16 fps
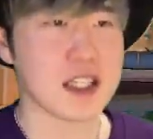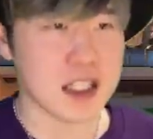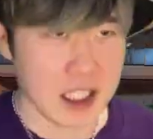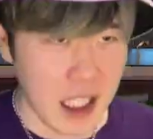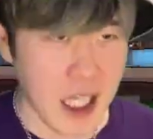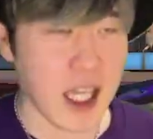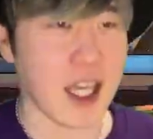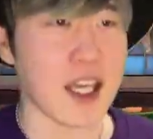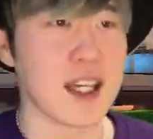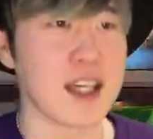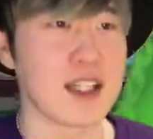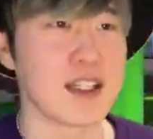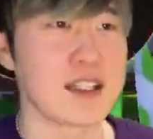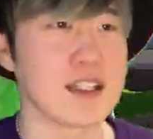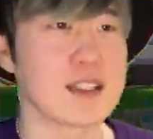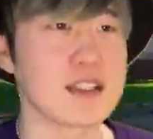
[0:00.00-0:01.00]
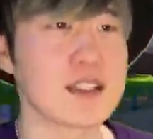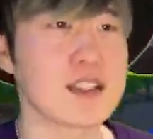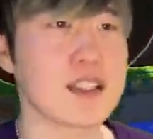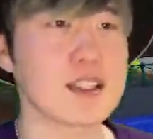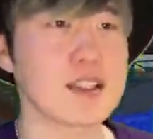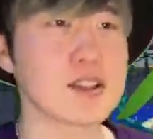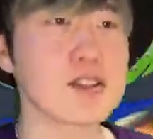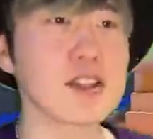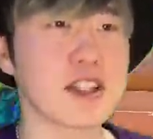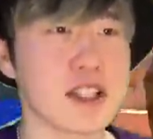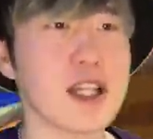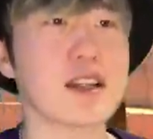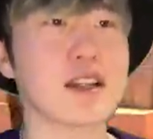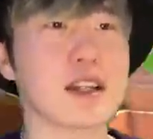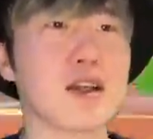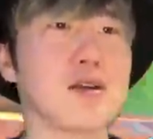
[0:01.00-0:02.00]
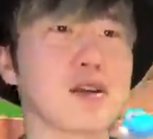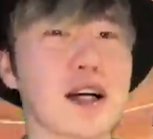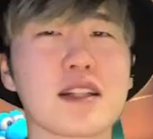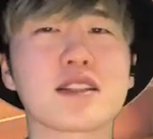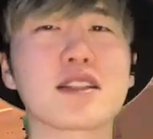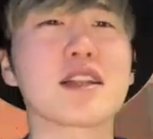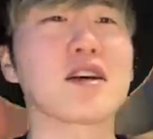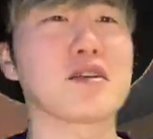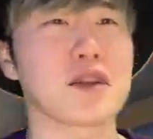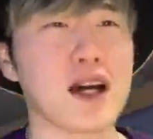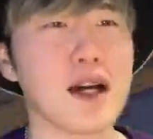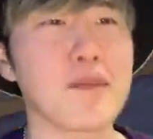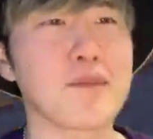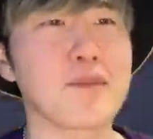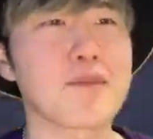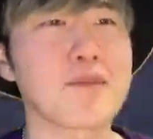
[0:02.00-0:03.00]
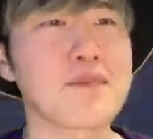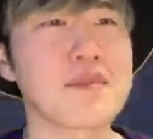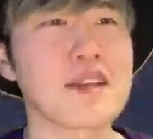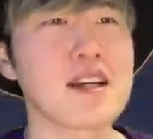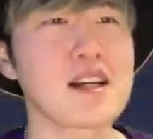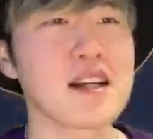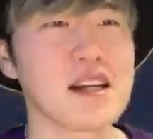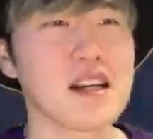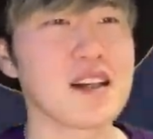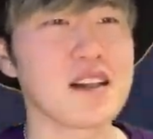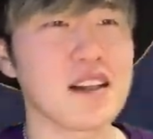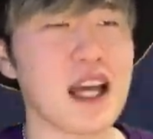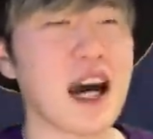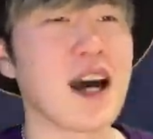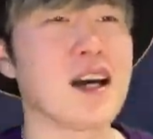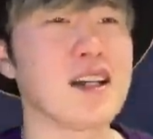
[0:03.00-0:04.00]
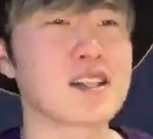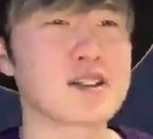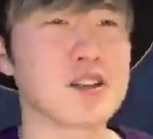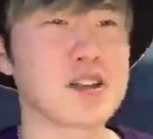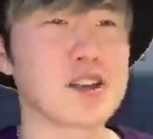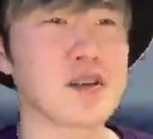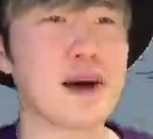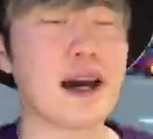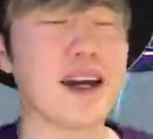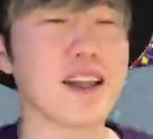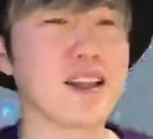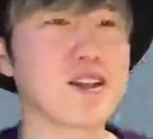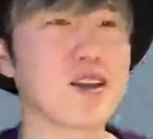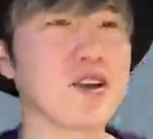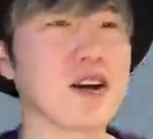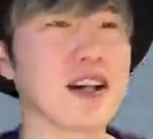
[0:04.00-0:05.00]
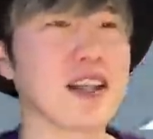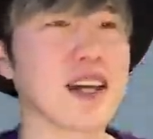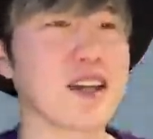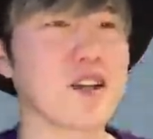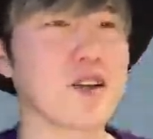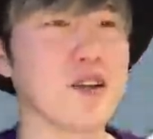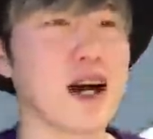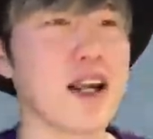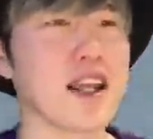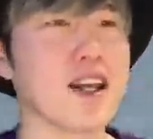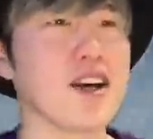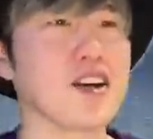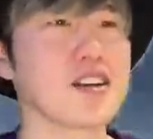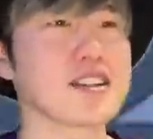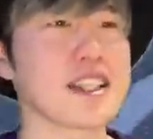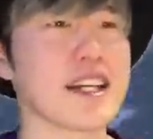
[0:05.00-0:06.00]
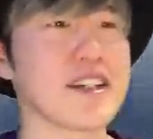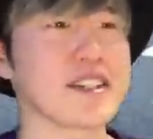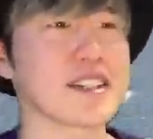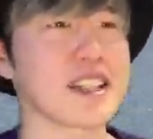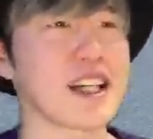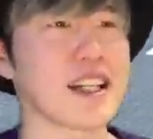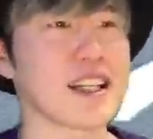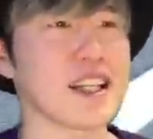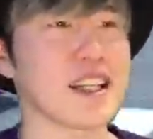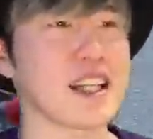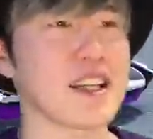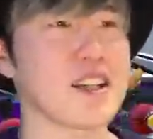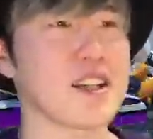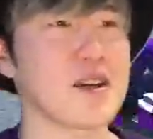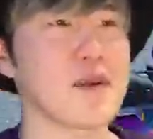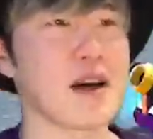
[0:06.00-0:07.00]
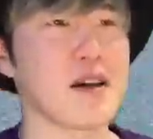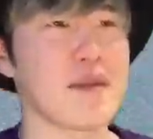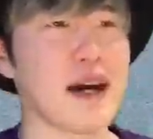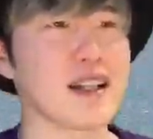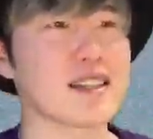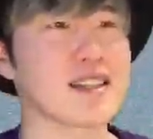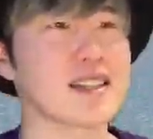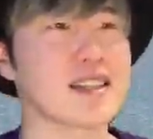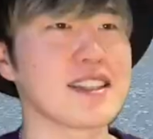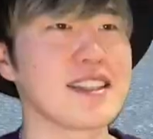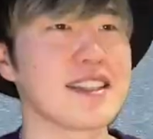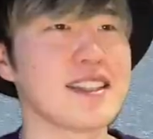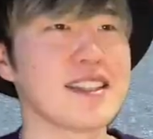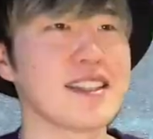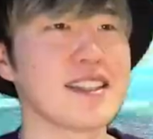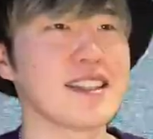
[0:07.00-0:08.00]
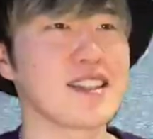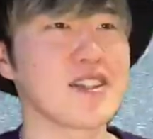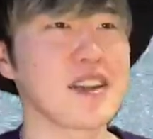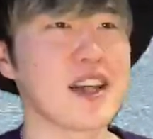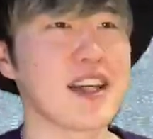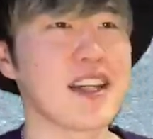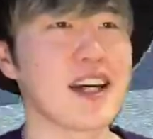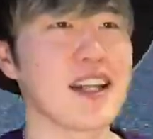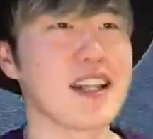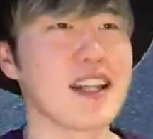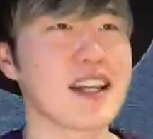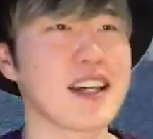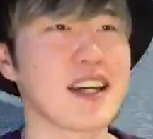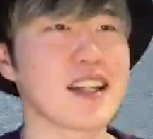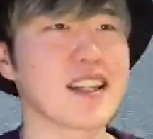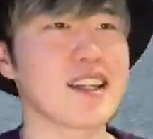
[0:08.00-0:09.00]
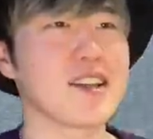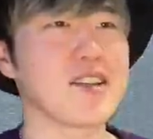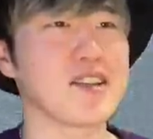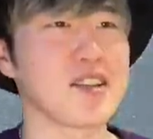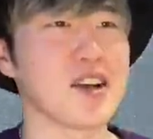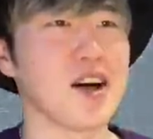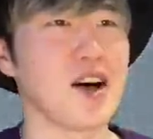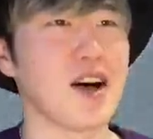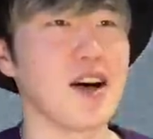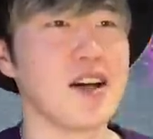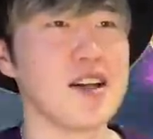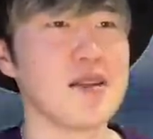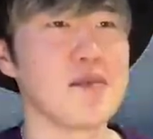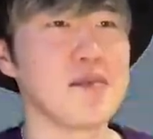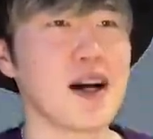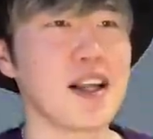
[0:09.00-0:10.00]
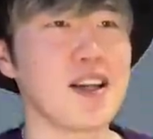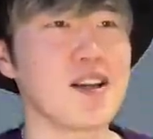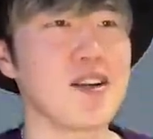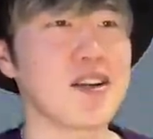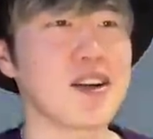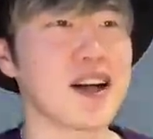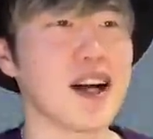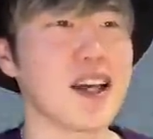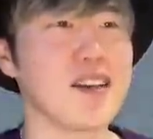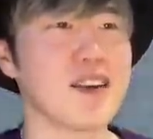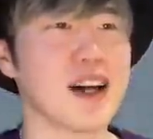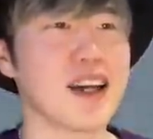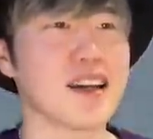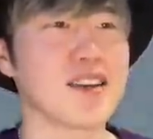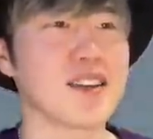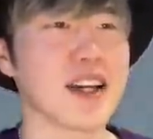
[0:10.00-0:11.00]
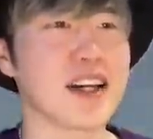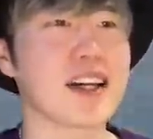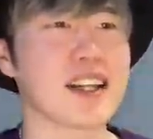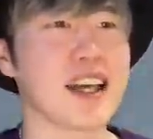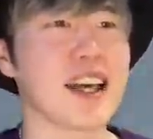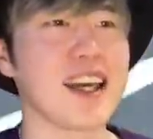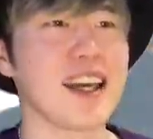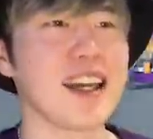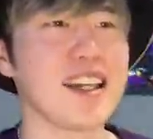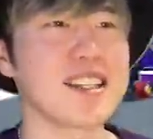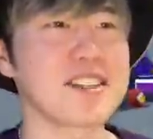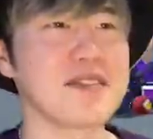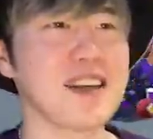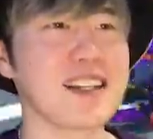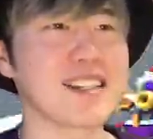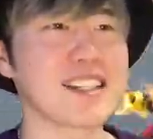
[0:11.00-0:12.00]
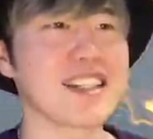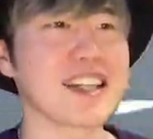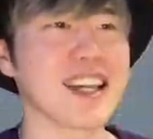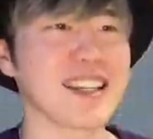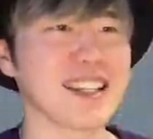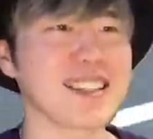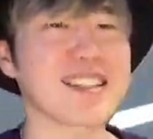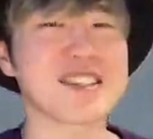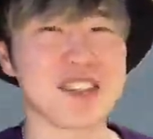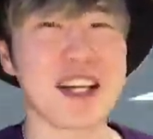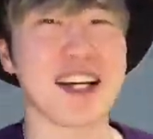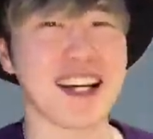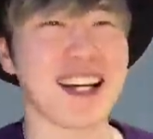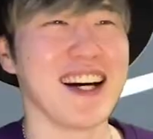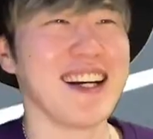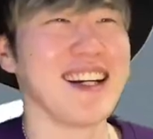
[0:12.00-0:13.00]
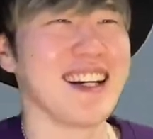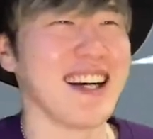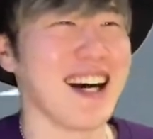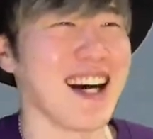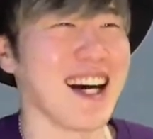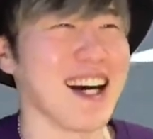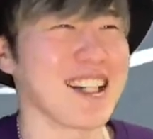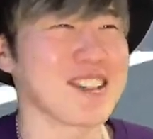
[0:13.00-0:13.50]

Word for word: て気づいたっていう感じだよなうん。あ、その前に今日はね、あの、ワリオちゃんを使っていきたいと思います。これはなんでかっていうと、マリオ界隈の中で一番人権なさそうやから